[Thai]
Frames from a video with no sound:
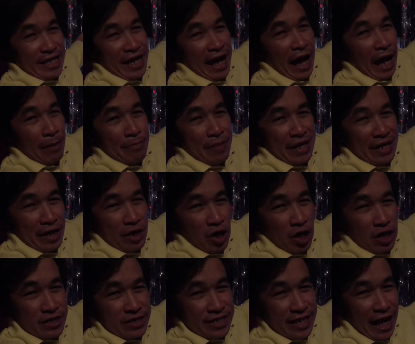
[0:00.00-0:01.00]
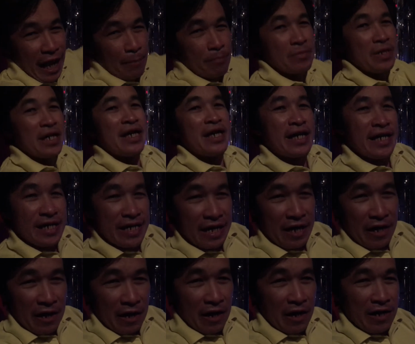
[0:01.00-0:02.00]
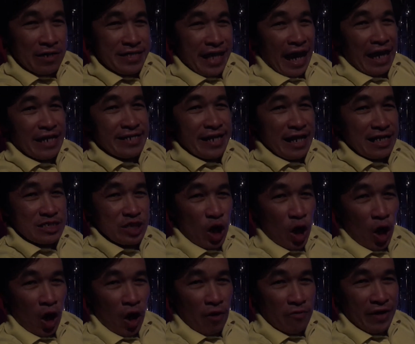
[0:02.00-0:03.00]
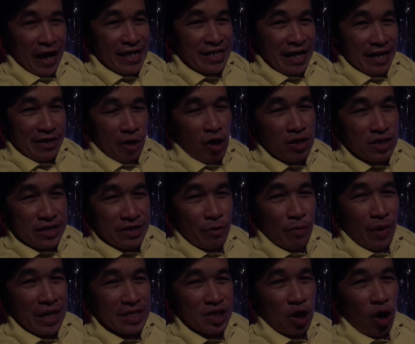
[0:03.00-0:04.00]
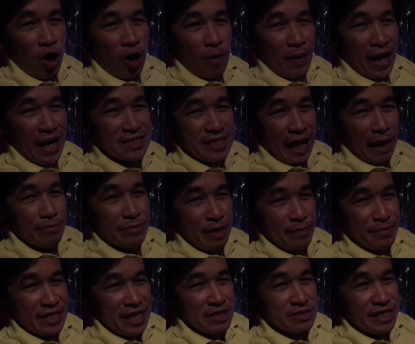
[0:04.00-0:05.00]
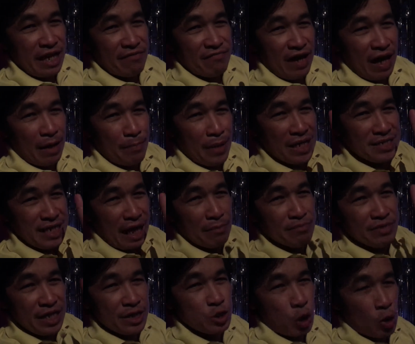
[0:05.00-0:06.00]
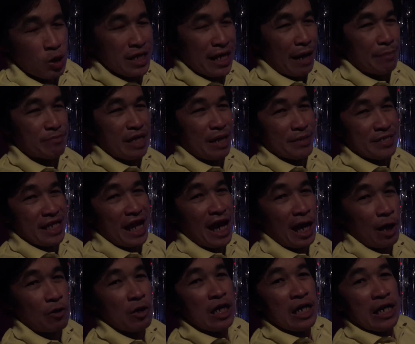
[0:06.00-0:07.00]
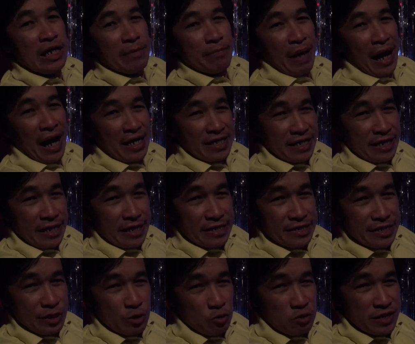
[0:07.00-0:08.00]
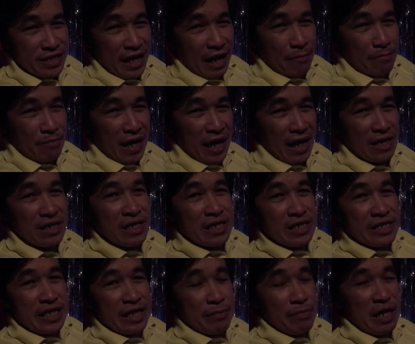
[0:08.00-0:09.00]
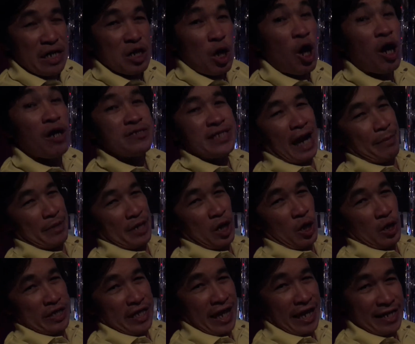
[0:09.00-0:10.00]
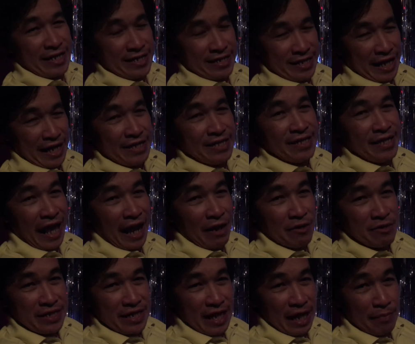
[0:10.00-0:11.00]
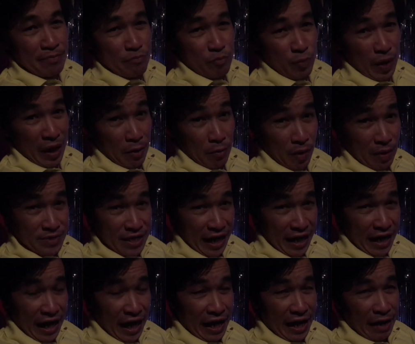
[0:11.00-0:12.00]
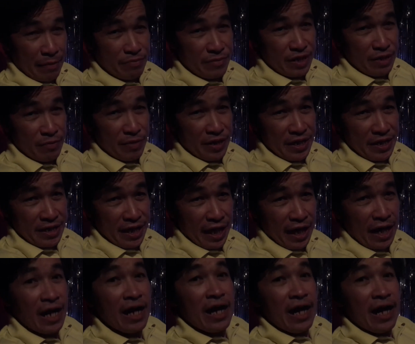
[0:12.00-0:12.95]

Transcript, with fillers: สยามพารากอนครับก็หนังเรื่องทอแรกนารอกหรือว่าทอภาค 3เทพเจ้าสายฟ้าภาค3กสงคราม เทพเจ้า ภาคนี้สนุกสนานมากที่เมืองนอกเข้าฉายไปก่อนหน้านั้นแล้วนะครับในเว็บไซต์ IMDB เนี่ย